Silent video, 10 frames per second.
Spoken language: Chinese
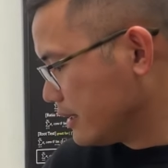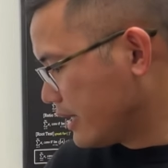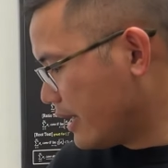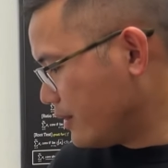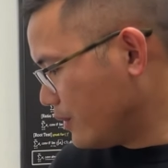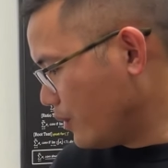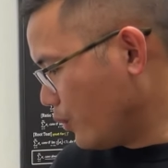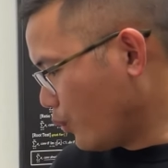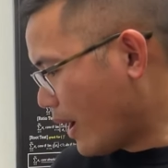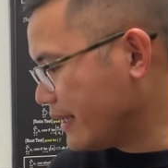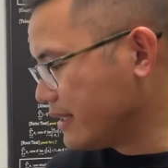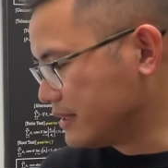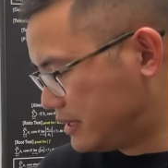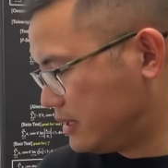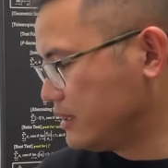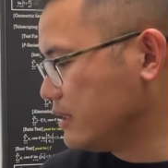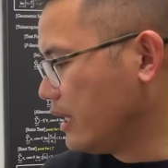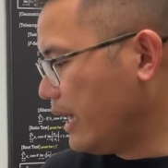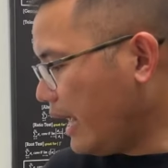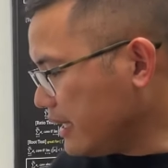跟 y 的
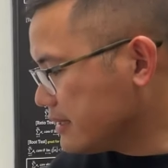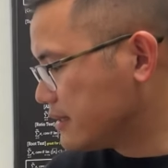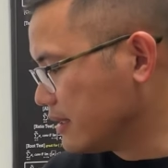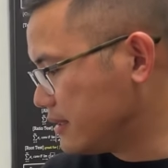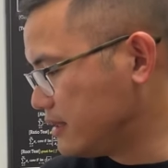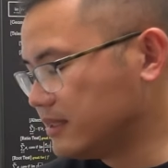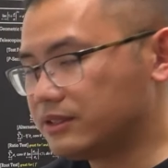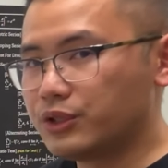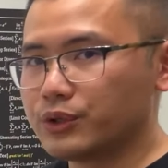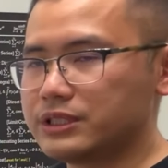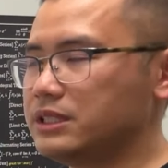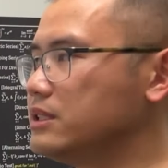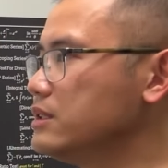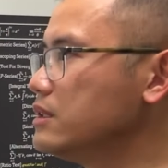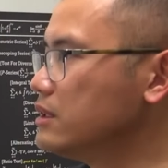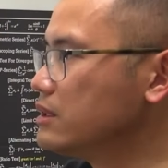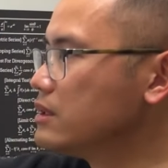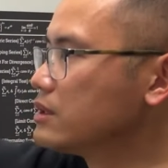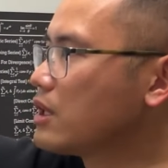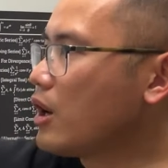值，x 的值就是
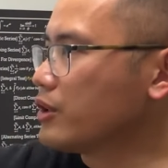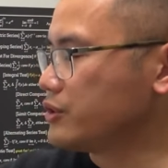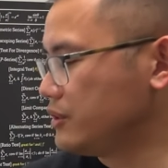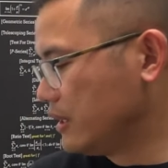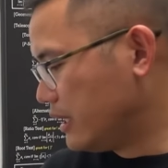cos，